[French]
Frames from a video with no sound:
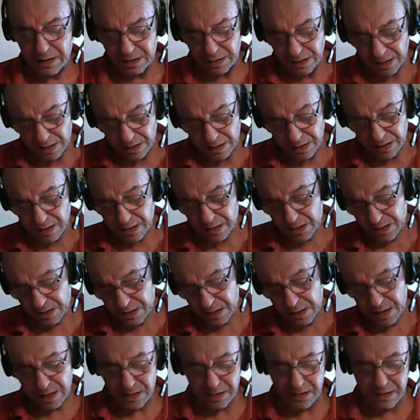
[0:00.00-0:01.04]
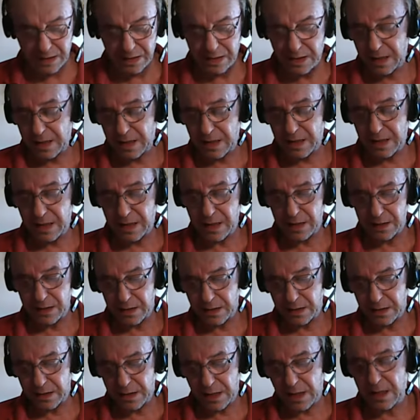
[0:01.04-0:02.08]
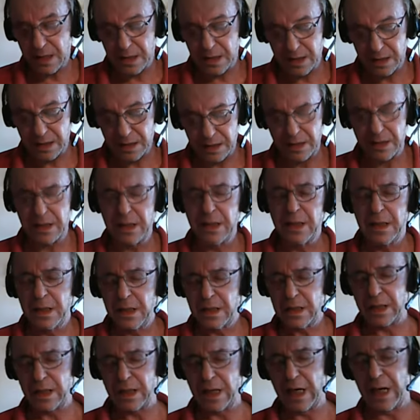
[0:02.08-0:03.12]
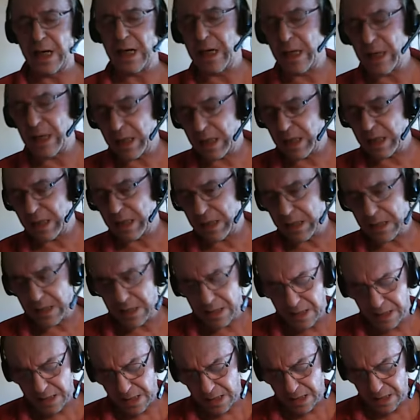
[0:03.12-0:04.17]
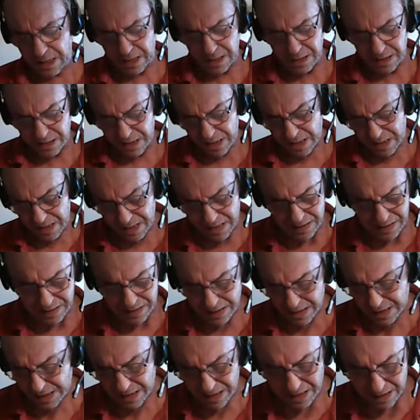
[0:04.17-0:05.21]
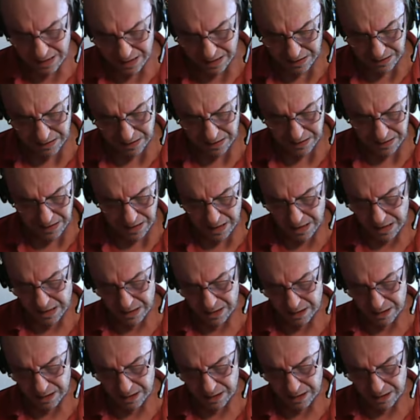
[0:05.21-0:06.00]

la la la la la la la la la la la la